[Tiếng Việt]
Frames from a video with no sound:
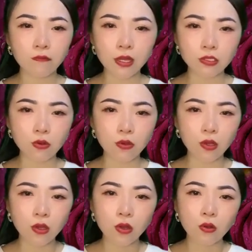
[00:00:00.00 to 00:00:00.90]
Phải rồi,
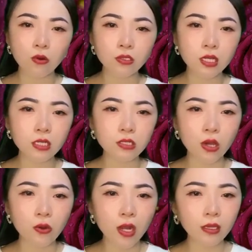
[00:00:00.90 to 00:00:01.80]
cô rất
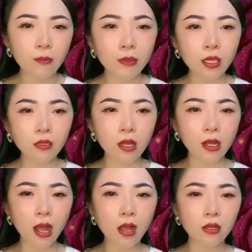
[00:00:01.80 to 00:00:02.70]
giỏi đoán tâm ý người
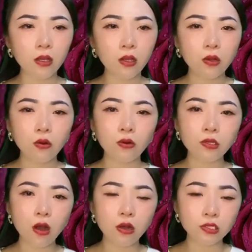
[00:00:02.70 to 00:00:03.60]
khác. Hồi
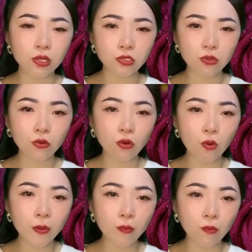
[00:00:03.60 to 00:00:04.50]
nhỏ cho dù
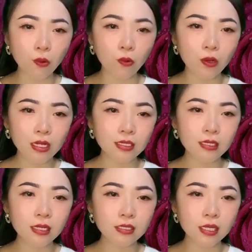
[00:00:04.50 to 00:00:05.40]
cô bị mù,
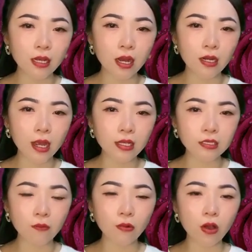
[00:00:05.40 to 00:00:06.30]
nhưng chỉ cần nghe
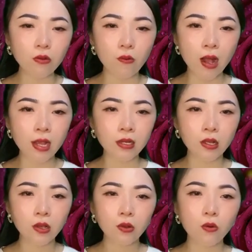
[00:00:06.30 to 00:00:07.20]
giọng nói của anh,
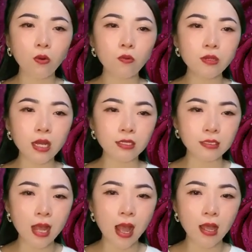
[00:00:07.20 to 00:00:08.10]
cô cũng nhận
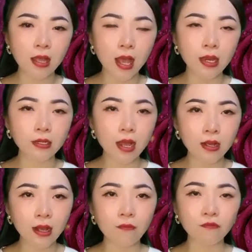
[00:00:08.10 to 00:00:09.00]
ra anh
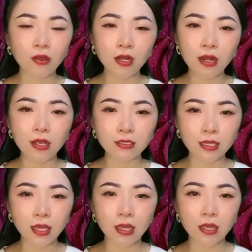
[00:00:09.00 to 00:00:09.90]
đang gặp vấn đề
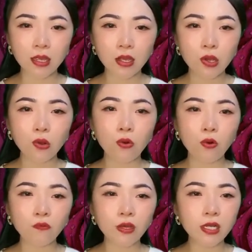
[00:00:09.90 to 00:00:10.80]
gì.
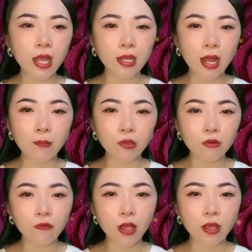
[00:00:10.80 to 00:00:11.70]
Cô vẫn nhạy cảm
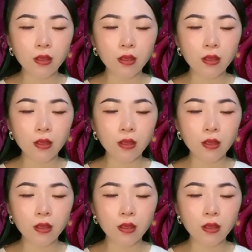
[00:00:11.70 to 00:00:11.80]
như vậy.